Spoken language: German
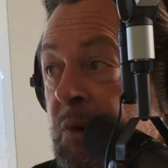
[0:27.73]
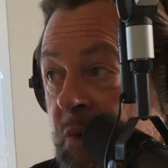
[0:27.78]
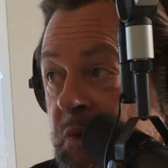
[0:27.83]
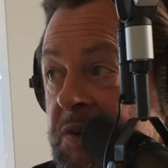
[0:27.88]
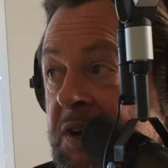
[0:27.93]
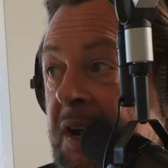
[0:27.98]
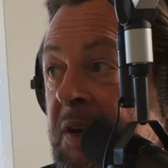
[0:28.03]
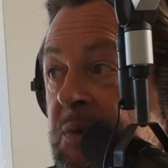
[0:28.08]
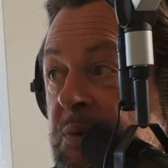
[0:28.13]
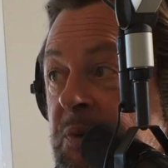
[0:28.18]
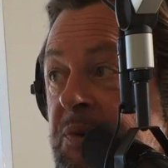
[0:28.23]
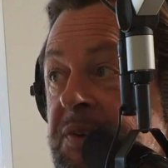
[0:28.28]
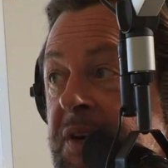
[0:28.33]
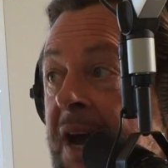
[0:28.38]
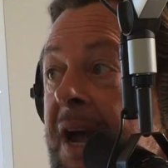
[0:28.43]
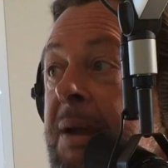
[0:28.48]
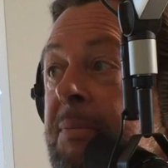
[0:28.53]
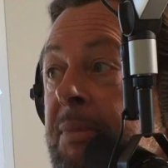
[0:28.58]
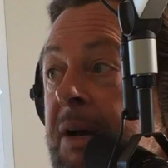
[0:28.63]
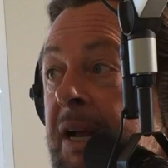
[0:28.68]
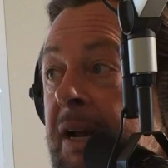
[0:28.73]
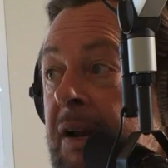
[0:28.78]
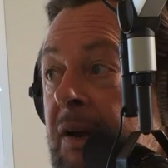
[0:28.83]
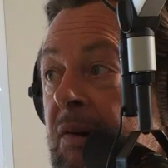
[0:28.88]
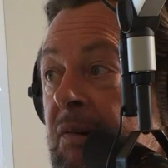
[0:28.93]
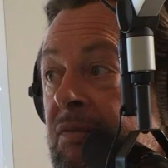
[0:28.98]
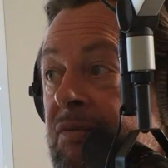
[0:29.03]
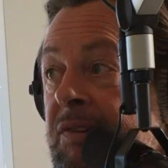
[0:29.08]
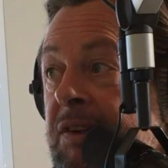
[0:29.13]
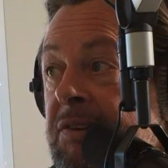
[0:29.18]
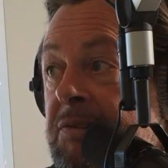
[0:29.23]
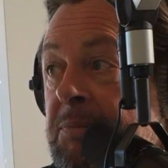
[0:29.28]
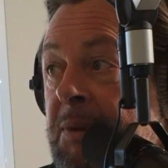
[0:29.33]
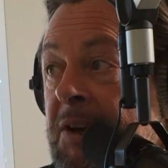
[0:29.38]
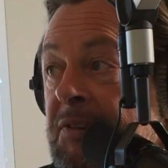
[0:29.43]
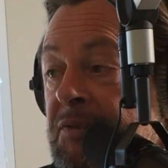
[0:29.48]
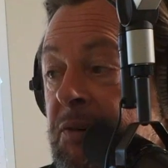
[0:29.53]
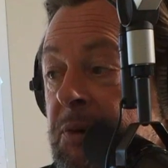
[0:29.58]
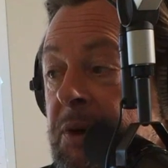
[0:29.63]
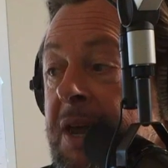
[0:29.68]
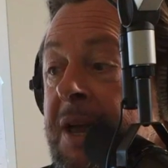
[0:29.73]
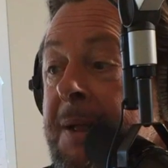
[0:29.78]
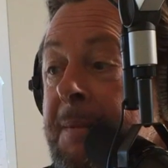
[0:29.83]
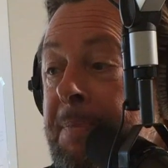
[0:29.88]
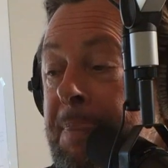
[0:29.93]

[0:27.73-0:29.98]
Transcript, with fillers: pro Tag nur dreimal auf ihr Smartphone,